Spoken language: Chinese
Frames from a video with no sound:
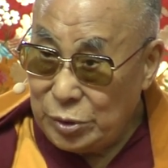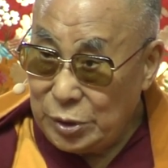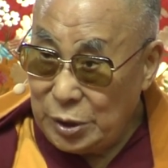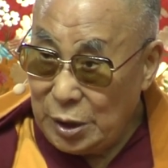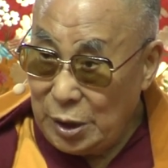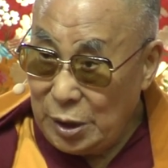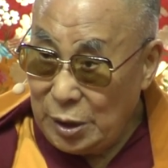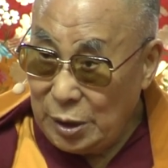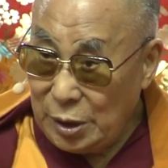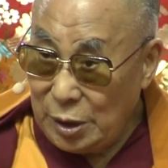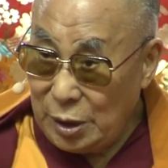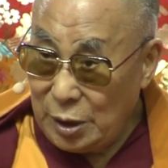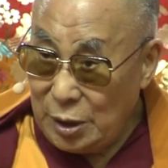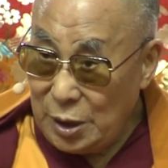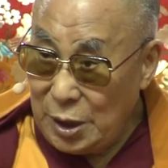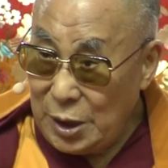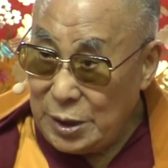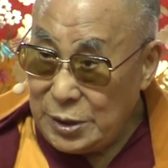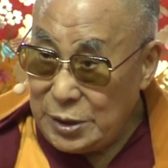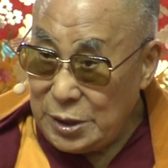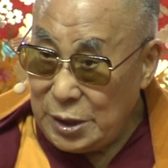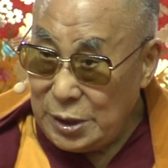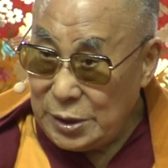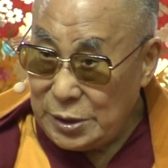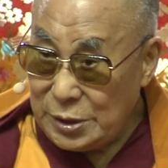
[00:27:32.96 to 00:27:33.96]
或者是
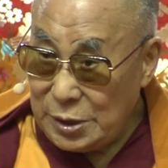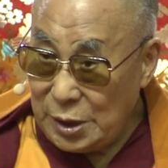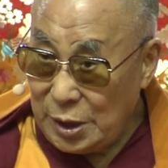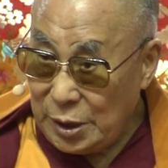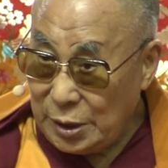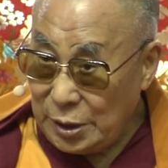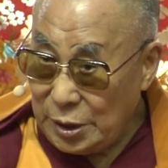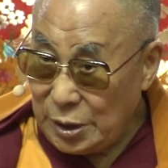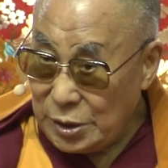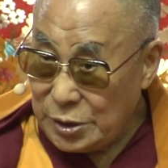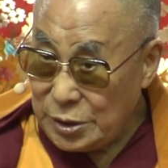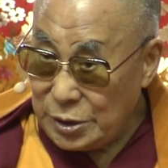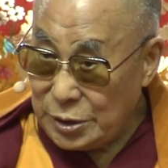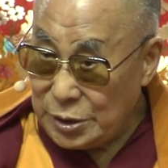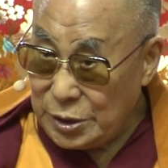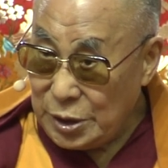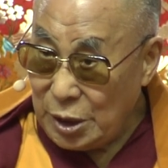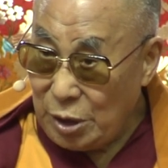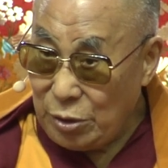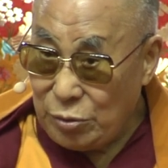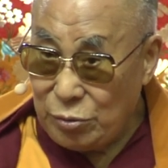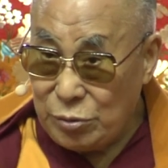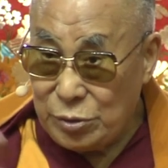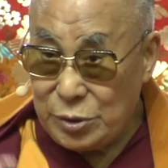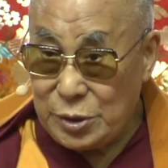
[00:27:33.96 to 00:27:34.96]
业
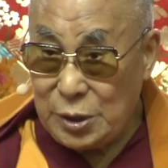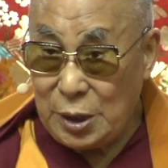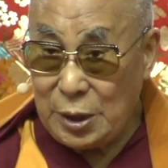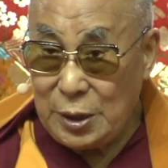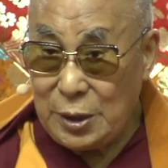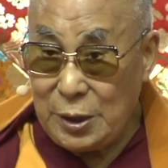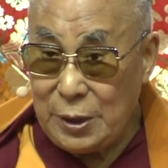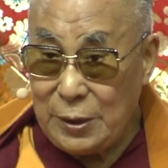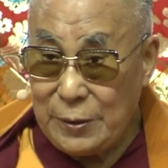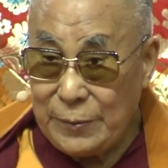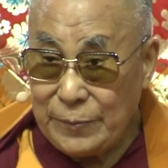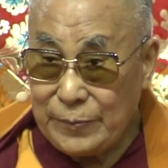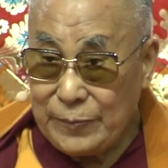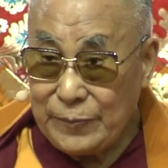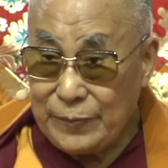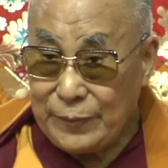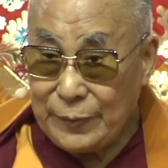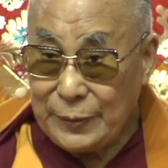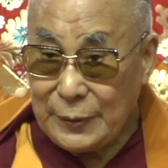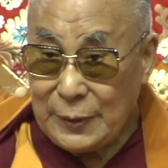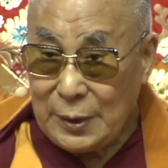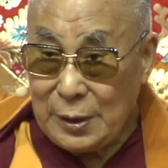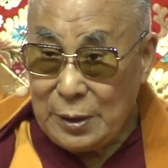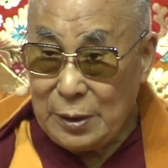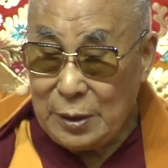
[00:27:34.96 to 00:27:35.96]
之所以能够感
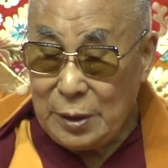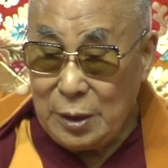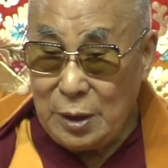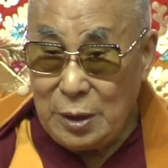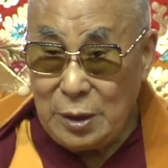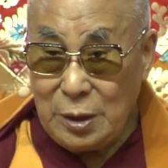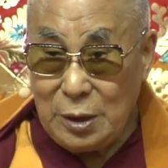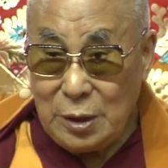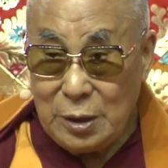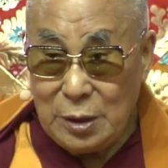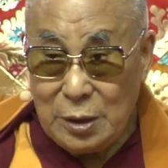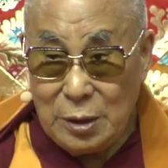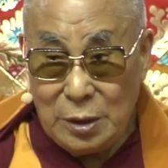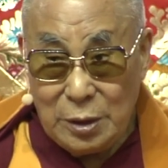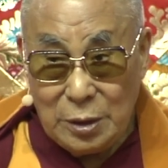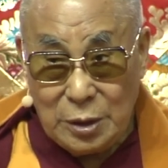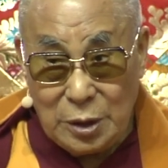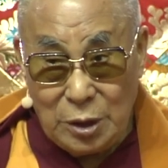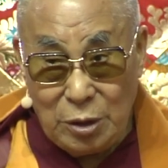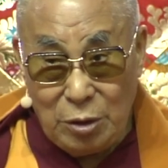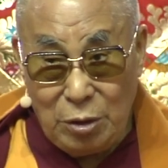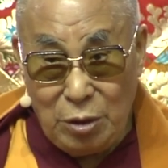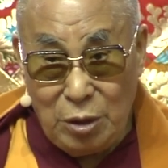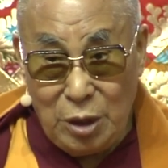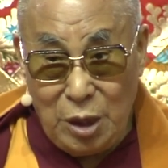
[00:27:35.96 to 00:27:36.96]
果，
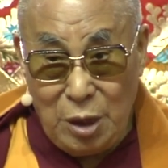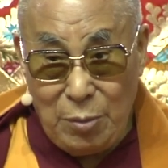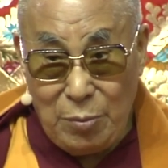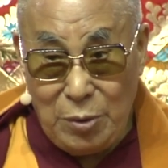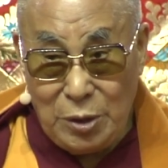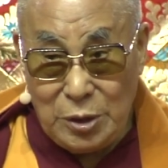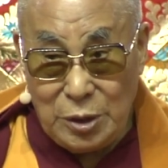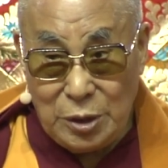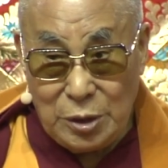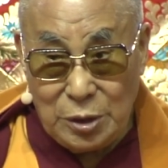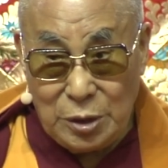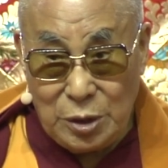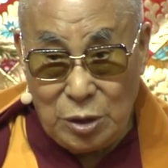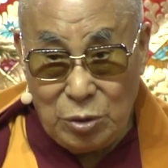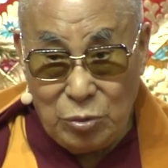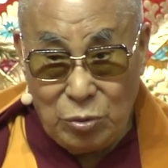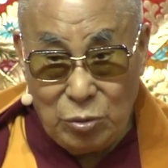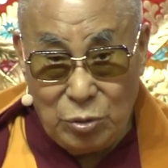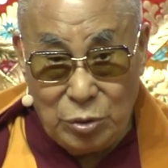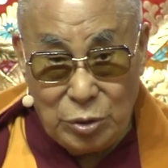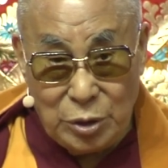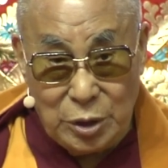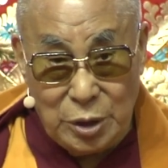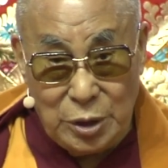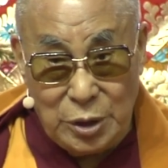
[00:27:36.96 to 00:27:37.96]
最主要
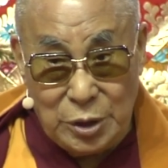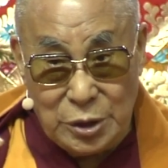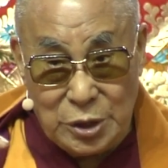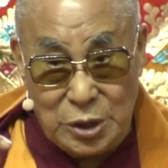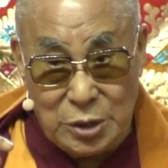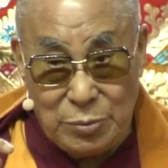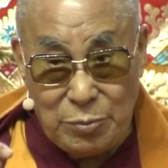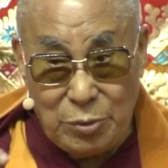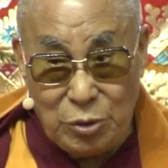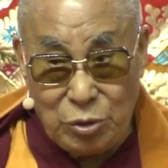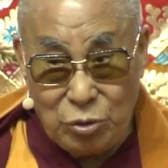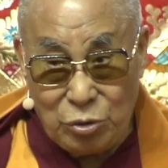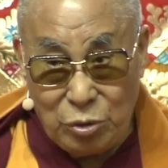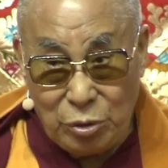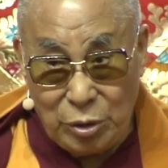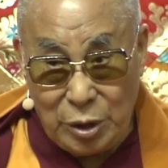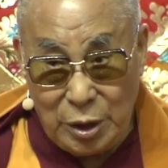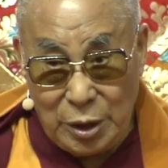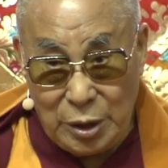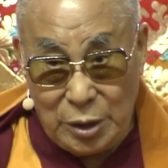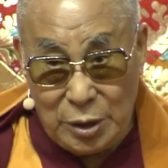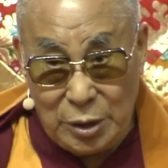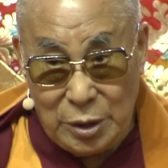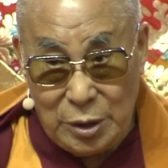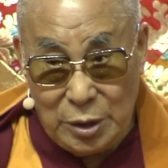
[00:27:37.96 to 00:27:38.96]
就是前世到
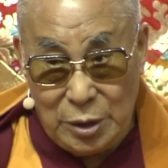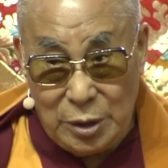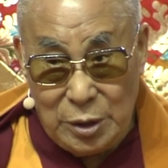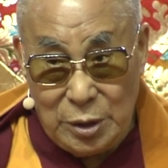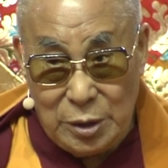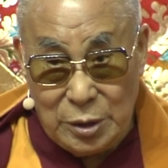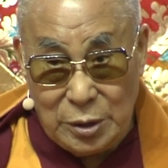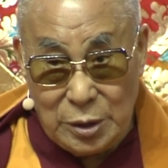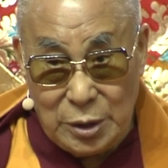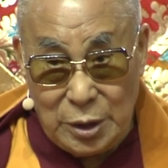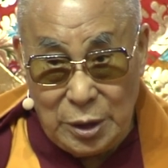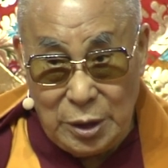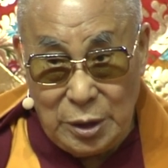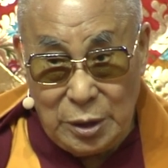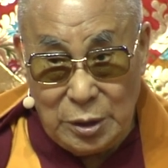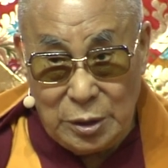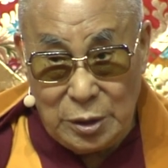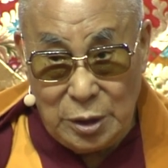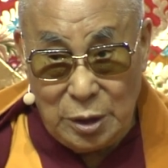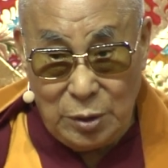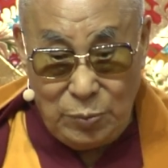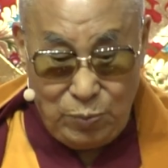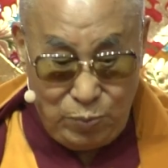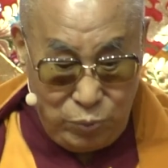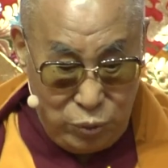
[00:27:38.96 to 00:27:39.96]
今生、今生到后
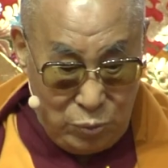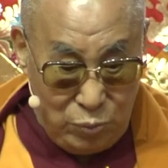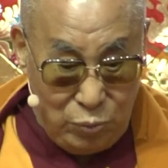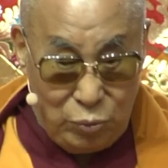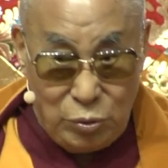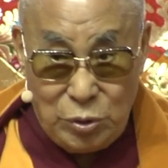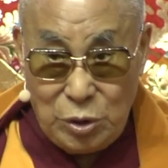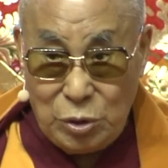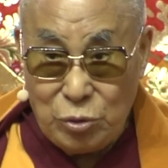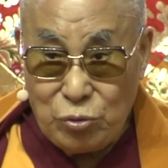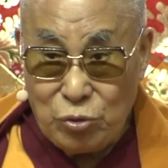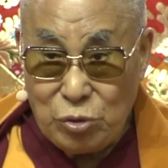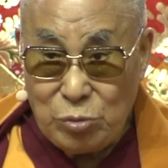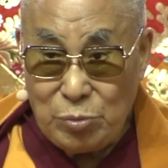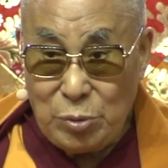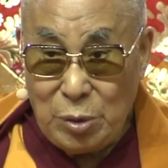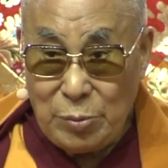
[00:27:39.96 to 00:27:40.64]
世的这一个，